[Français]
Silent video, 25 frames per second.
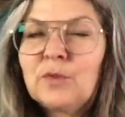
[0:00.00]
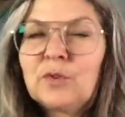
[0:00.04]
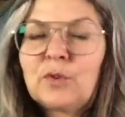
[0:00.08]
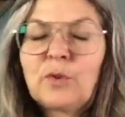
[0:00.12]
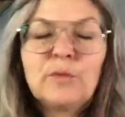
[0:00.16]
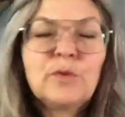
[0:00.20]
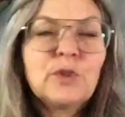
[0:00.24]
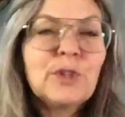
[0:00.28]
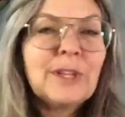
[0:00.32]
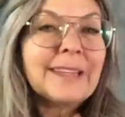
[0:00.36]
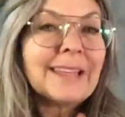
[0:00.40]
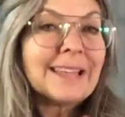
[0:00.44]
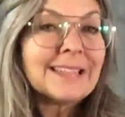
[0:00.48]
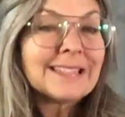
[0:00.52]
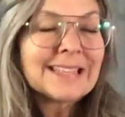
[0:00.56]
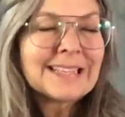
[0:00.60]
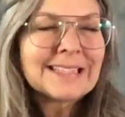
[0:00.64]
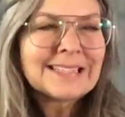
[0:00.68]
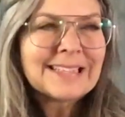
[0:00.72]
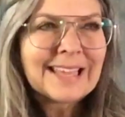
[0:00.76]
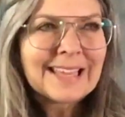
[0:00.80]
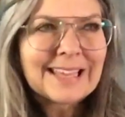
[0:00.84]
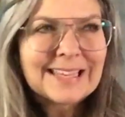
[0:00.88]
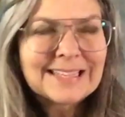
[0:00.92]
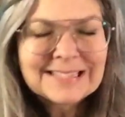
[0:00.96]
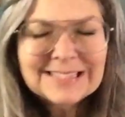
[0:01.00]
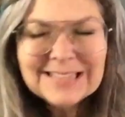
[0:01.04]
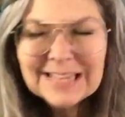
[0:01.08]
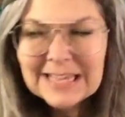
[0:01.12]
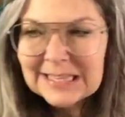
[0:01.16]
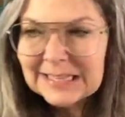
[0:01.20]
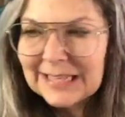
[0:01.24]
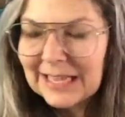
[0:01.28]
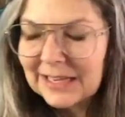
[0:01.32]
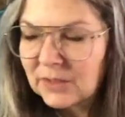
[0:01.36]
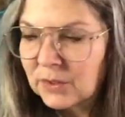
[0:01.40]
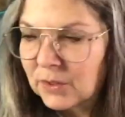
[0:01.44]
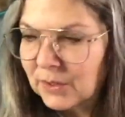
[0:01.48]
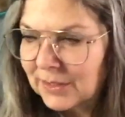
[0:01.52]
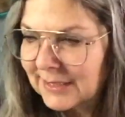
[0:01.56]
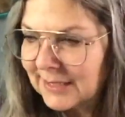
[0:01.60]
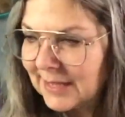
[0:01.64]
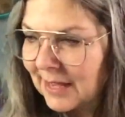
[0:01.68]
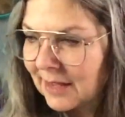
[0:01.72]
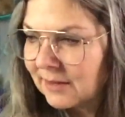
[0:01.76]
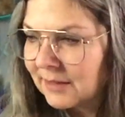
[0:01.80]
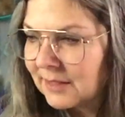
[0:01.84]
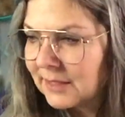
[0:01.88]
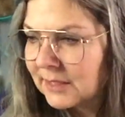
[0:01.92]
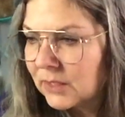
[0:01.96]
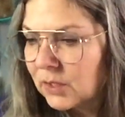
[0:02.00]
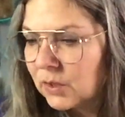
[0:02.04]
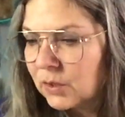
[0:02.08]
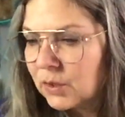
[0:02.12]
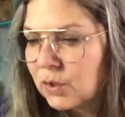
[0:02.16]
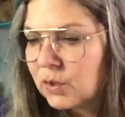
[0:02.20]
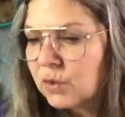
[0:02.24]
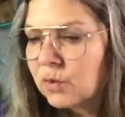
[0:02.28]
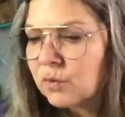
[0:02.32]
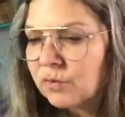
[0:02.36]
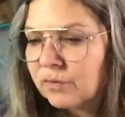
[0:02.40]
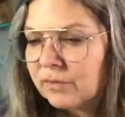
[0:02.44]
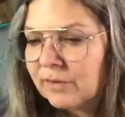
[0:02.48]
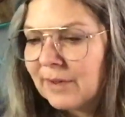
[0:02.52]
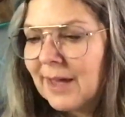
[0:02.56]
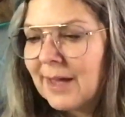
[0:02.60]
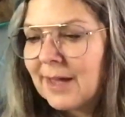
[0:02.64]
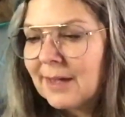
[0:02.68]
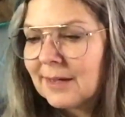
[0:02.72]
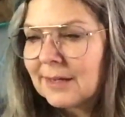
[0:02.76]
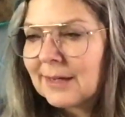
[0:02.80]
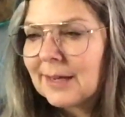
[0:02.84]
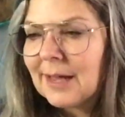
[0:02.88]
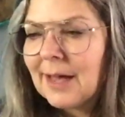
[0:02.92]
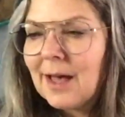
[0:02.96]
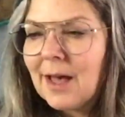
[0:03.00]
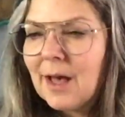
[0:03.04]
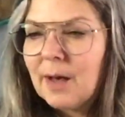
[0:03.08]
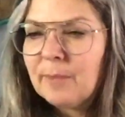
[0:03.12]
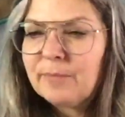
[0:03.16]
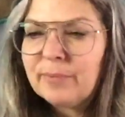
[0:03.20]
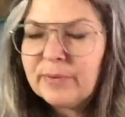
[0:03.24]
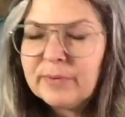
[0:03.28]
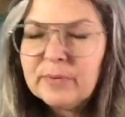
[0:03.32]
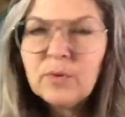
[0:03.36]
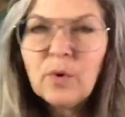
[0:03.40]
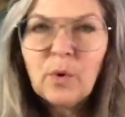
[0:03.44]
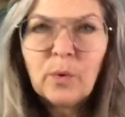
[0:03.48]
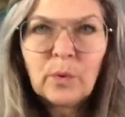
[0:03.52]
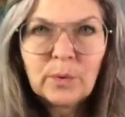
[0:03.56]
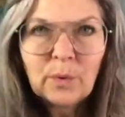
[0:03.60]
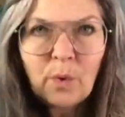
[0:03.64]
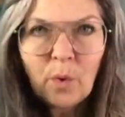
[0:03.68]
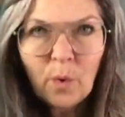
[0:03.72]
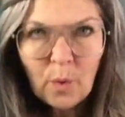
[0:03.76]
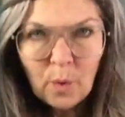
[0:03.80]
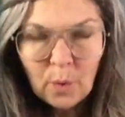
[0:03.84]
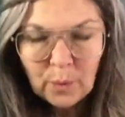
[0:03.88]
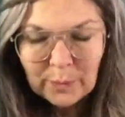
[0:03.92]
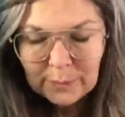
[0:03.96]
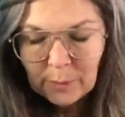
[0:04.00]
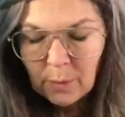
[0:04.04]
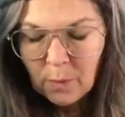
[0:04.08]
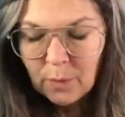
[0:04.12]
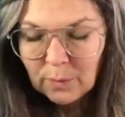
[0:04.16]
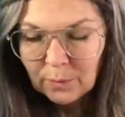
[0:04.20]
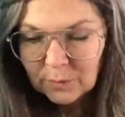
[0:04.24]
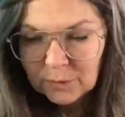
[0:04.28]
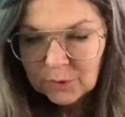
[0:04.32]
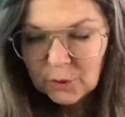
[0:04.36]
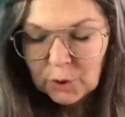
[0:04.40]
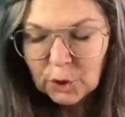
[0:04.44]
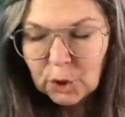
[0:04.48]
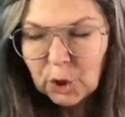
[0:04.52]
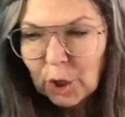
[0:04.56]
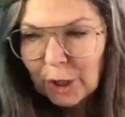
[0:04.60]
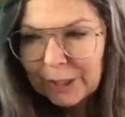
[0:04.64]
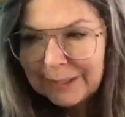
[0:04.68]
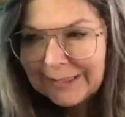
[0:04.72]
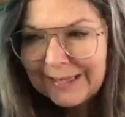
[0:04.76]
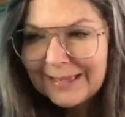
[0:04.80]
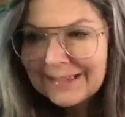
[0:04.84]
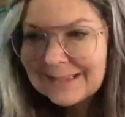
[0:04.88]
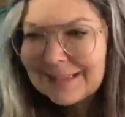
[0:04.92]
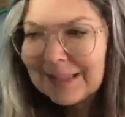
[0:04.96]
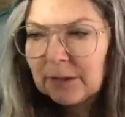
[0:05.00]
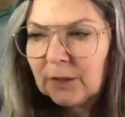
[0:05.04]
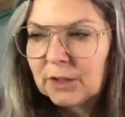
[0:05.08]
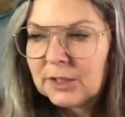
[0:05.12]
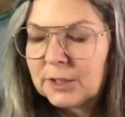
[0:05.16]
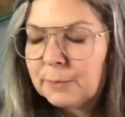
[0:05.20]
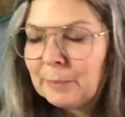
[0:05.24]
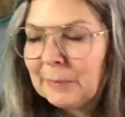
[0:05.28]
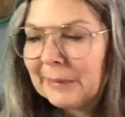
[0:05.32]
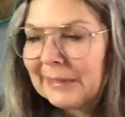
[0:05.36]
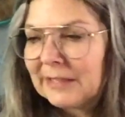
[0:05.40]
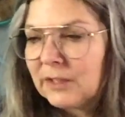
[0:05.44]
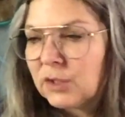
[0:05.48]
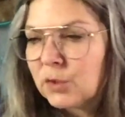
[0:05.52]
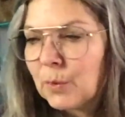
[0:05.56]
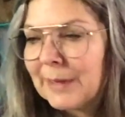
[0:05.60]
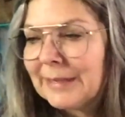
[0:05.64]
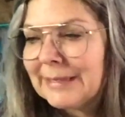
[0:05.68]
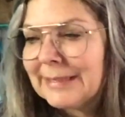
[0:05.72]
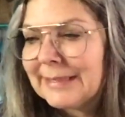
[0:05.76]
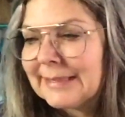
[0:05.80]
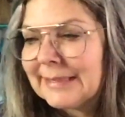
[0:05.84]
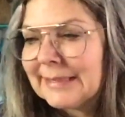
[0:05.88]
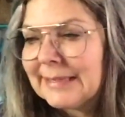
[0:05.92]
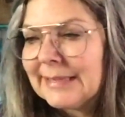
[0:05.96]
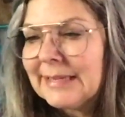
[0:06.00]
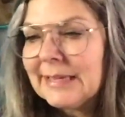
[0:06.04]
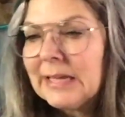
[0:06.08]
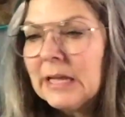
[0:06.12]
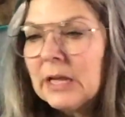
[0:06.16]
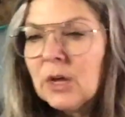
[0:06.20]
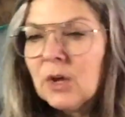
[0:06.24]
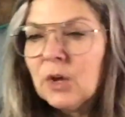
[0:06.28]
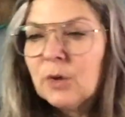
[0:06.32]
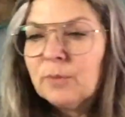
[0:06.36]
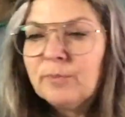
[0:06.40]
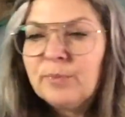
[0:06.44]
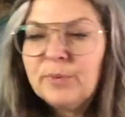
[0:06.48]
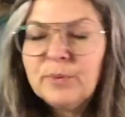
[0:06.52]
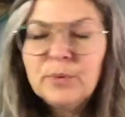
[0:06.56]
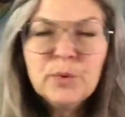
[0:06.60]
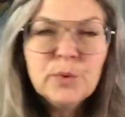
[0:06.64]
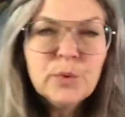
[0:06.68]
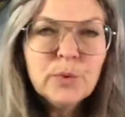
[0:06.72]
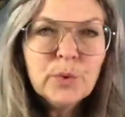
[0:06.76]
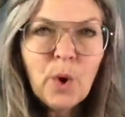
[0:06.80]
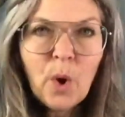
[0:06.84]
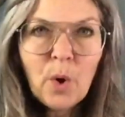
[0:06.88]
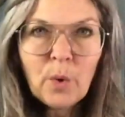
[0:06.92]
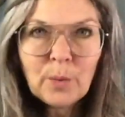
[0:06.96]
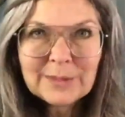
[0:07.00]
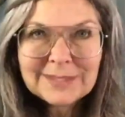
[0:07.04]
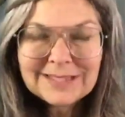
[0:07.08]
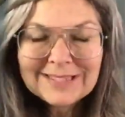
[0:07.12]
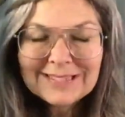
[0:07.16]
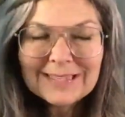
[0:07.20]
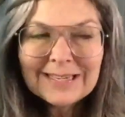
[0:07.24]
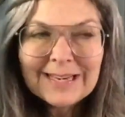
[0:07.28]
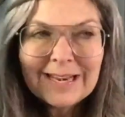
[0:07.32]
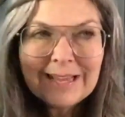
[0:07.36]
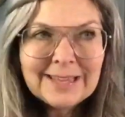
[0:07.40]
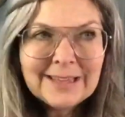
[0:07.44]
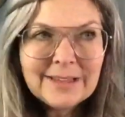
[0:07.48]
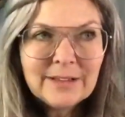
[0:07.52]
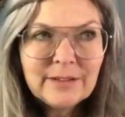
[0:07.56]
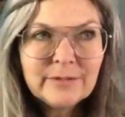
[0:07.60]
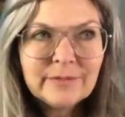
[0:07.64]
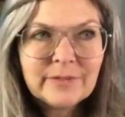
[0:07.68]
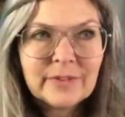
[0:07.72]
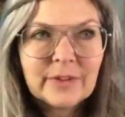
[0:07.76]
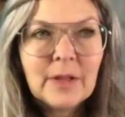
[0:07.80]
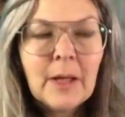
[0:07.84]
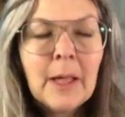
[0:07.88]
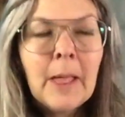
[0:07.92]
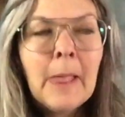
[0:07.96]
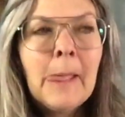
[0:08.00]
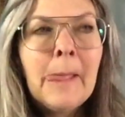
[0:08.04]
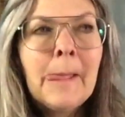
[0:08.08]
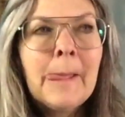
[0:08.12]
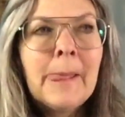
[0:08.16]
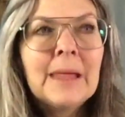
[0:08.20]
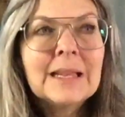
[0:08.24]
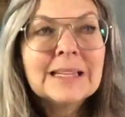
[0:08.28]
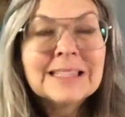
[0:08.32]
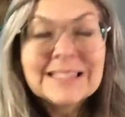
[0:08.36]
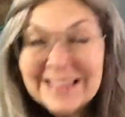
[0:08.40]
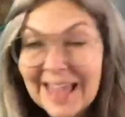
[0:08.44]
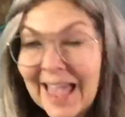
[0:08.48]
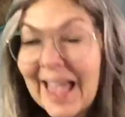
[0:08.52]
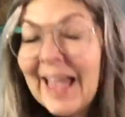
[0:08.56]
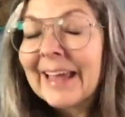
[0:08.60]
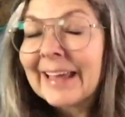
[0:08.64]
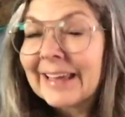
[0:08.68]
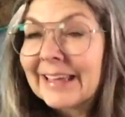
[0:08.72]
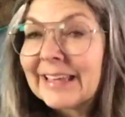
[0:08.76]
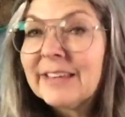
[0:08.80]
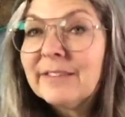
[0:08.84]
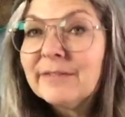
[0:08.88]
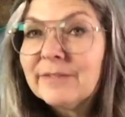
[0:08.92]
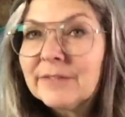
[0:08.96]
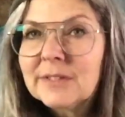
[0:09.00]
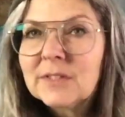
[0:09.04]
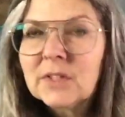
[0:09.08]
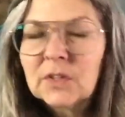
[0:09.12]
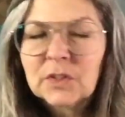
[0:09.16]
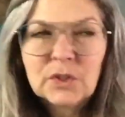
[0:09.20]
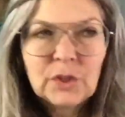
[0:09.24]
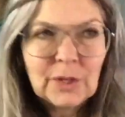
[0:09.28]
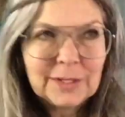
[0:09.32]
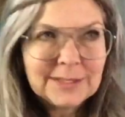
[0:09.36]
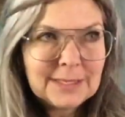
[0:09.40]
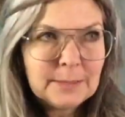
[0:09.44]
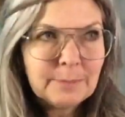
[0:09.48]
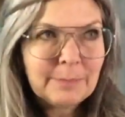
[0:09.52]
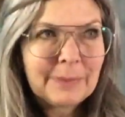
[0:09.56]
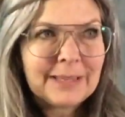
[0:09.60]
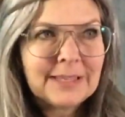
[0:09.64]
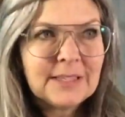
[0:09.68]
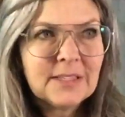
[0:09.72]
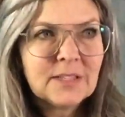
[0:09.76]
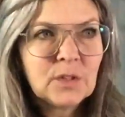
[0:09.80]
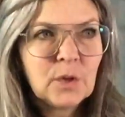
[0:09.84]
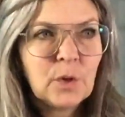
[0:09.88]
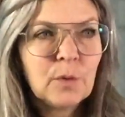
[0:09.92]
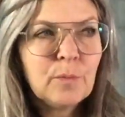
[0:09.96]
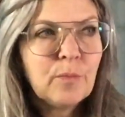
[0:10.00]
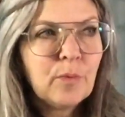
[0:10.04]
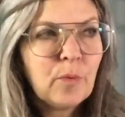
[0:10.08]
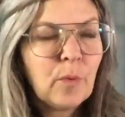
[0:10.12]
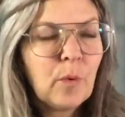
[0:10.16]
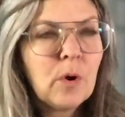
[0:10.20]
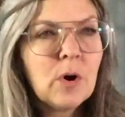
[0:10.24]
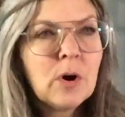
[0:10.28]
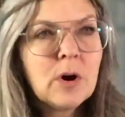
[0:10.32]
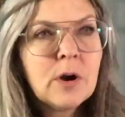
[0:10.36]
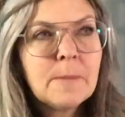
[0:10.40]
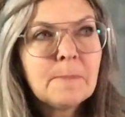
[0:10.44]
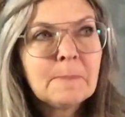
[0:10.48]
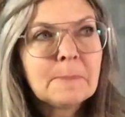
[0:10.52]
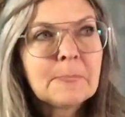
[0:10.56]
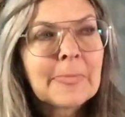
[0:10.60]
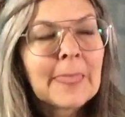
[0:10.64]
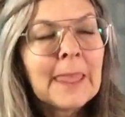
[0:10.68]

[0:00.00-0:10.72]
Je trouve ça très intéressant dans ce sens que souvent, quand plus on, on se connecte à notre spiritualité, plus on s'élève, ça arrive, ça, qu'il y a des prises de poids.